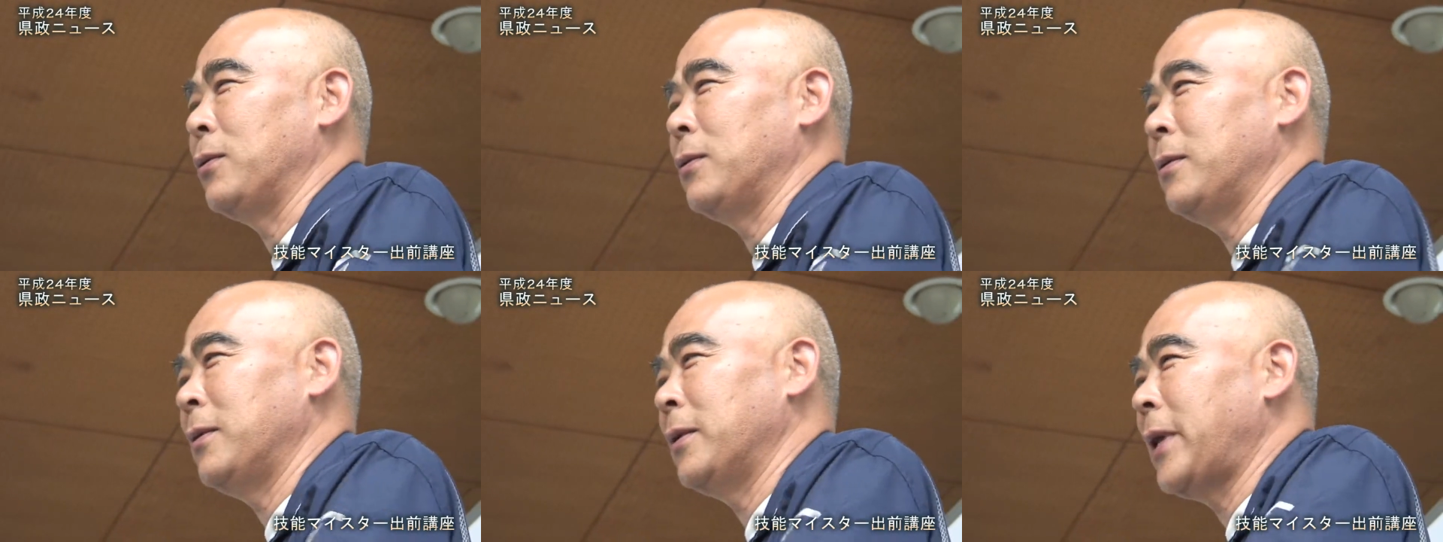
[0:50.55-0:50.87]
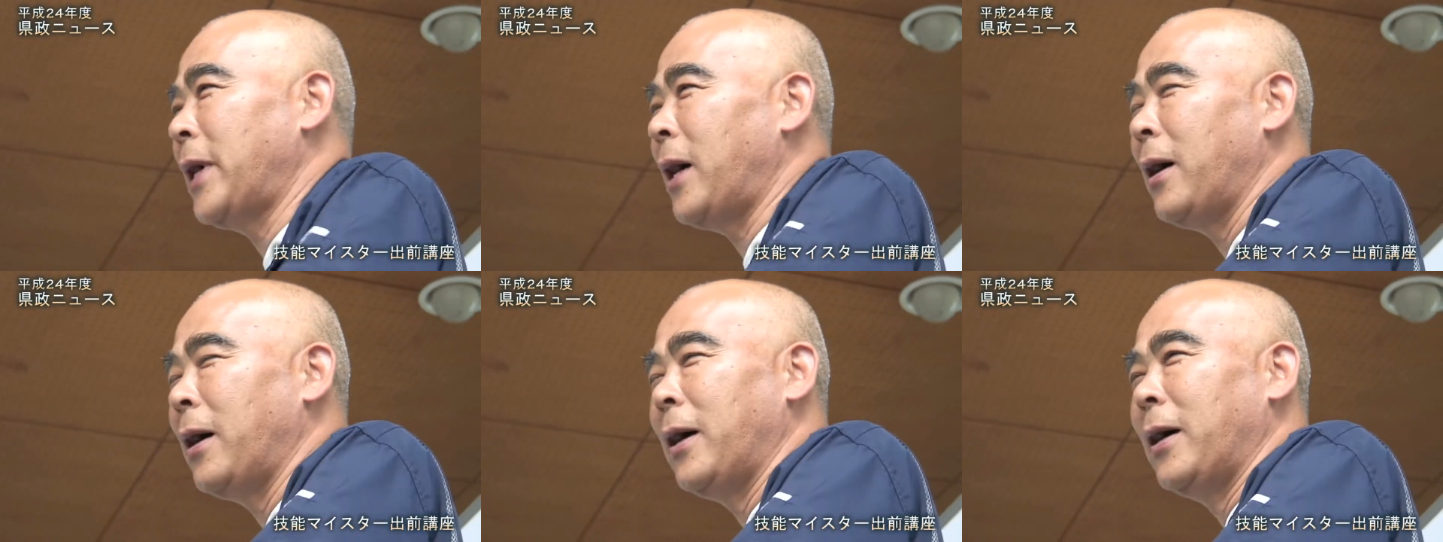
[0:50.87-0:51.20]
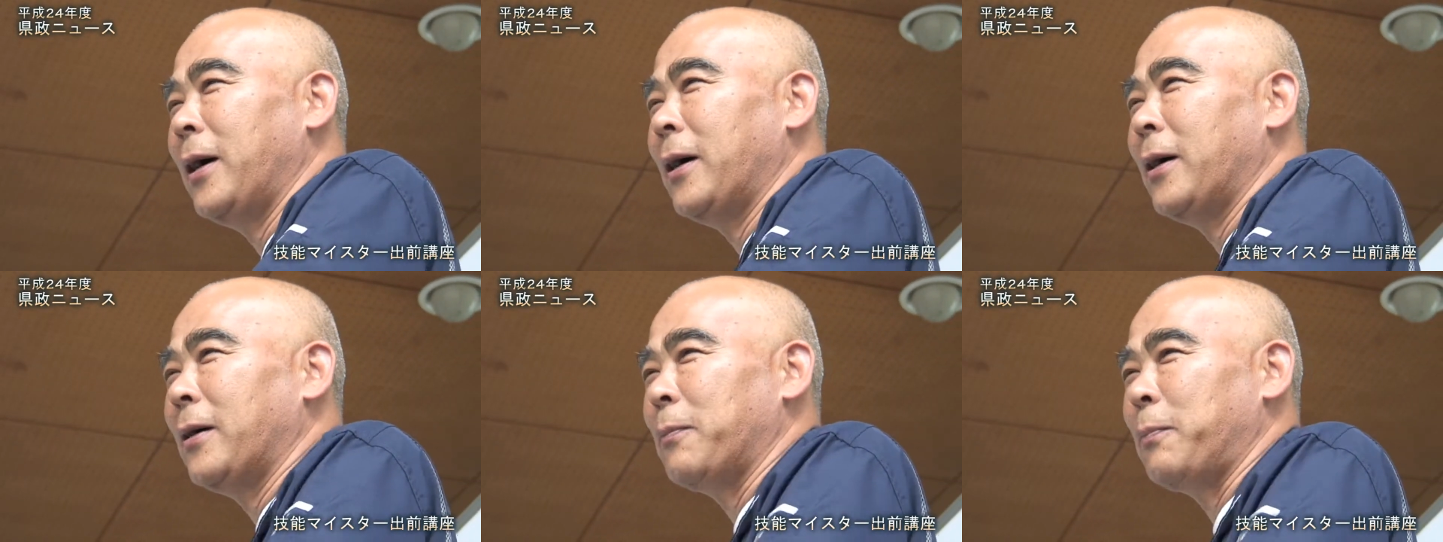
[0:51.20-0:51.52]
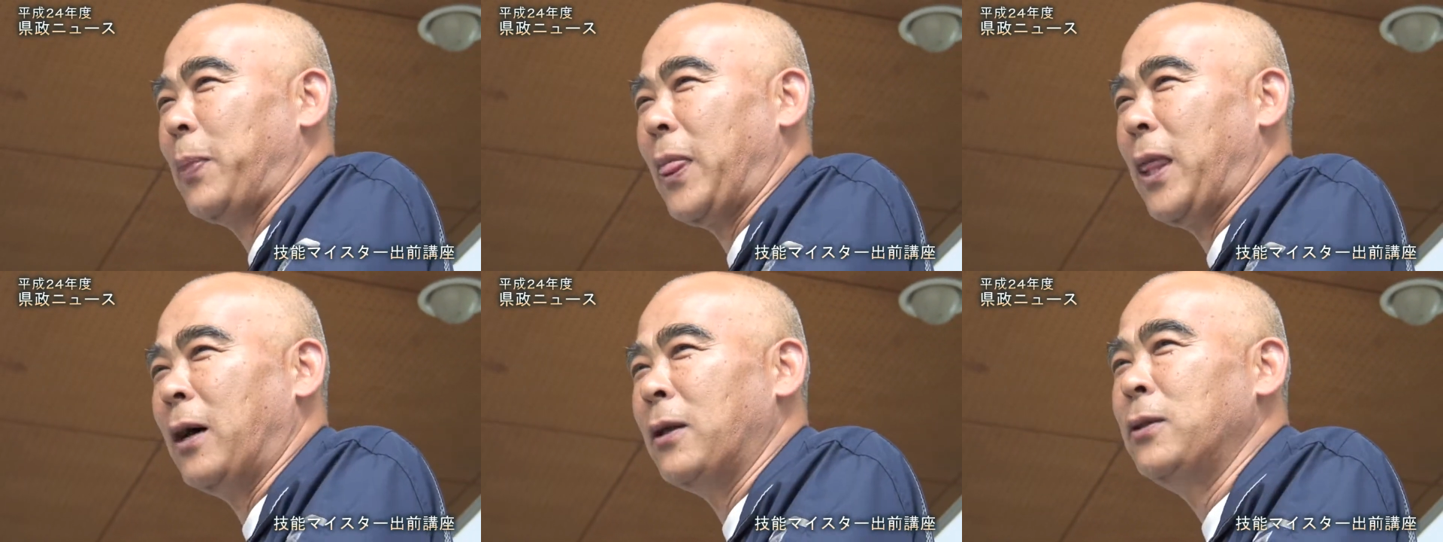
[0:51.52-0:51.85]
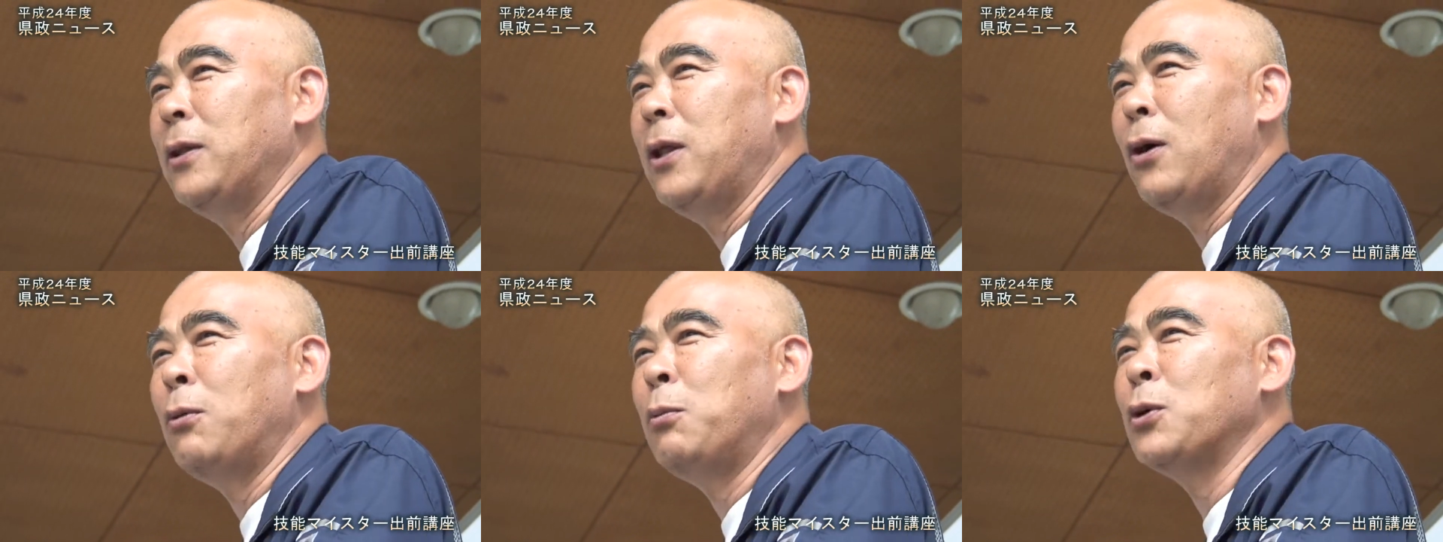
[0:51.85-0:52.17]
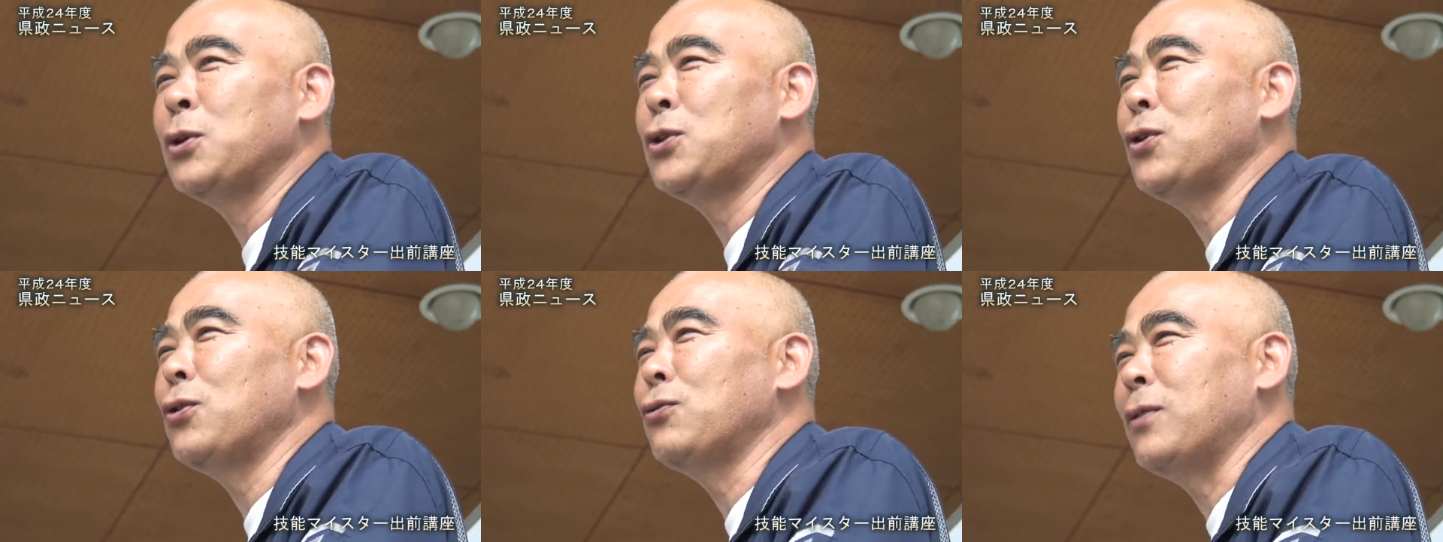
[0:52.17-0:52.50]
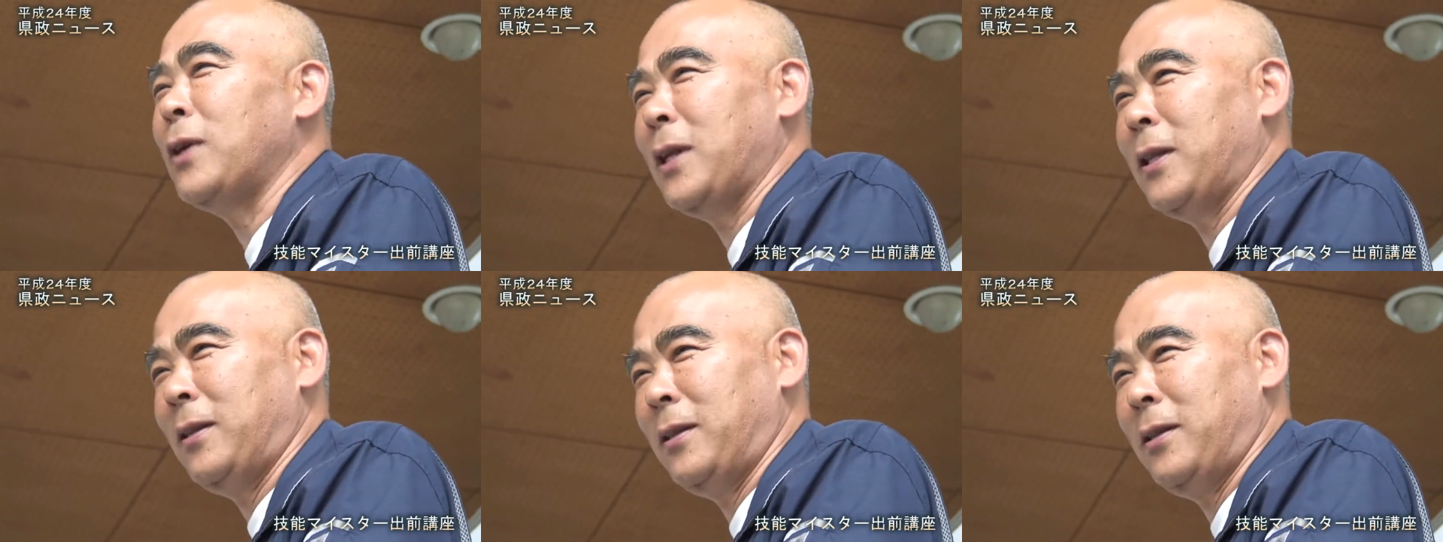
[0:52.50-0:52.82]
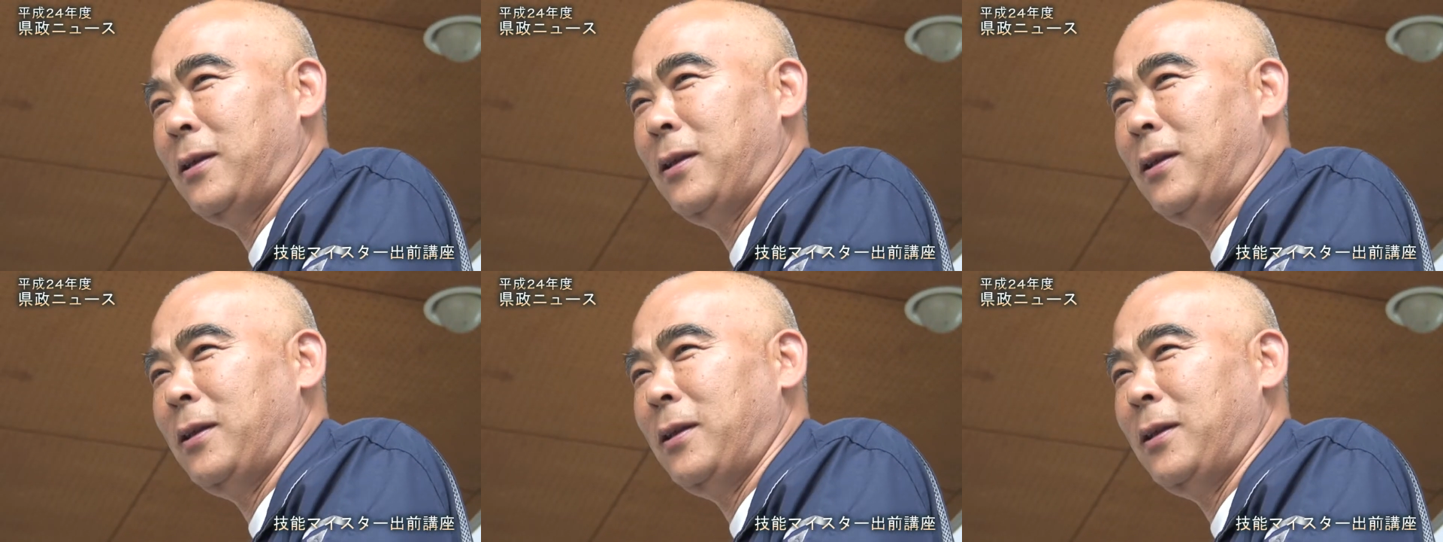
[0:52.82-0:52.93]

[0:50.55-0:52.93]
こんなだんだん面白くなる